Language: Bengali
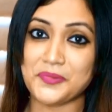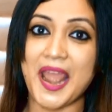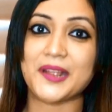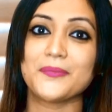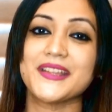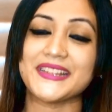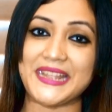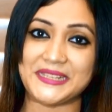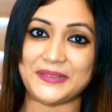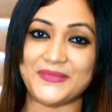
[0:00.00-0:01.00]
ব্র্যাক ব্যাংক
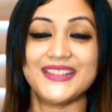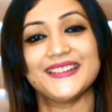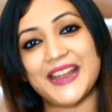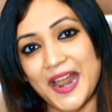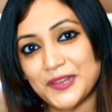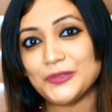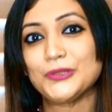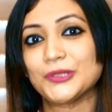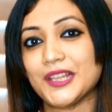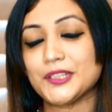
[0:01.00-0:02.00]
এসএমই নারী
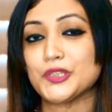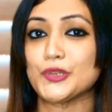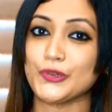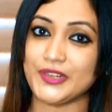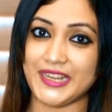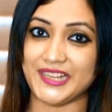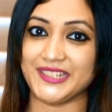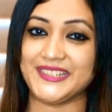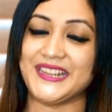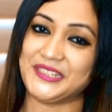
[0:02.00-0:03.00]
উদ্যোক্তাদের জন্য নিয়ে
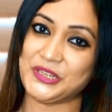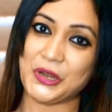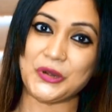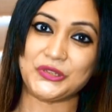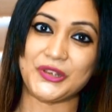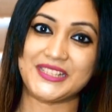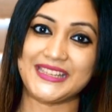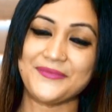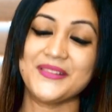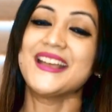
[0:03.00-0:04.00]
এসেছে একটি সঞ্চয়
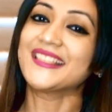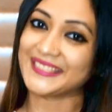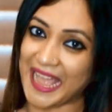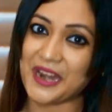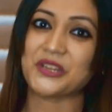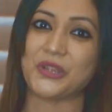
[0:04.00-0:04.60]
স্কিম তারা